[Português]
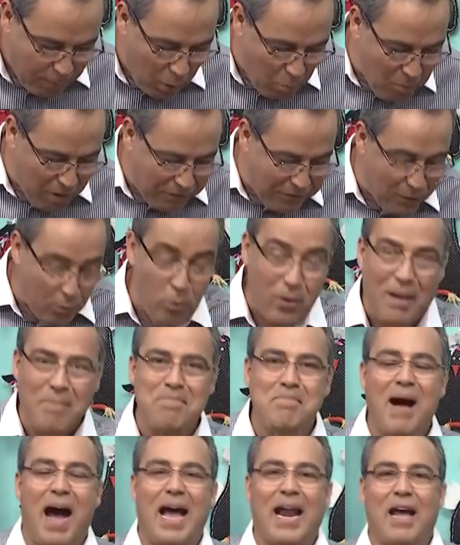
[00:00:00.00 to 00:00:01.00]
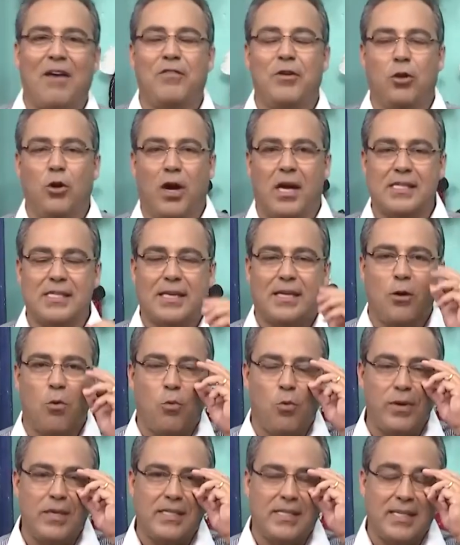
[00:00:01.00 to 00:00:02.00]
uma figura maravilhosa que eu
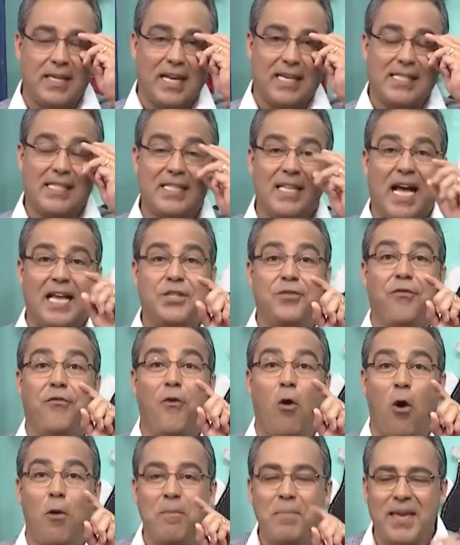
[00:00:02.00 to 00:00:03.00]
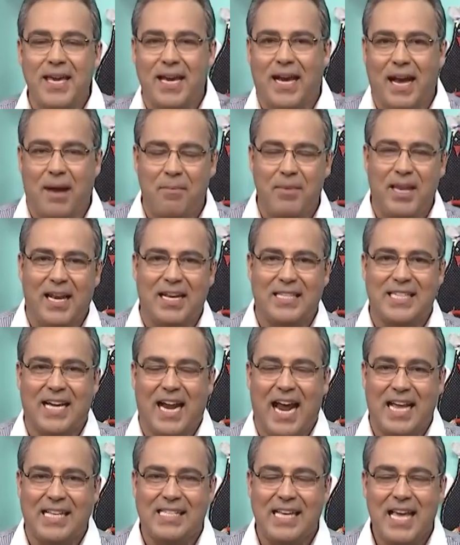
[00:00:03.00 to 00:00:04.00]
conheci na cidade de Formiga, Minas
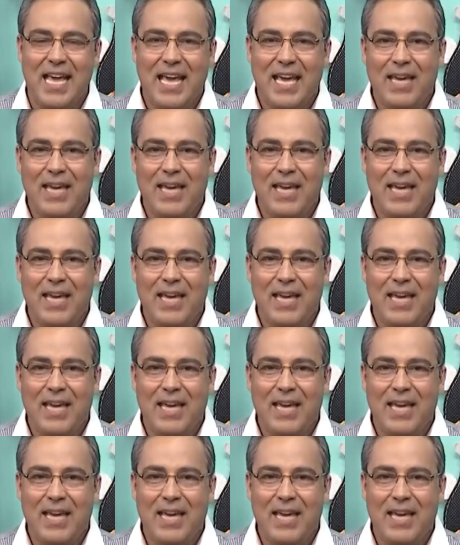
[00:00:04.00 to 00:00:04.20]
Gerais,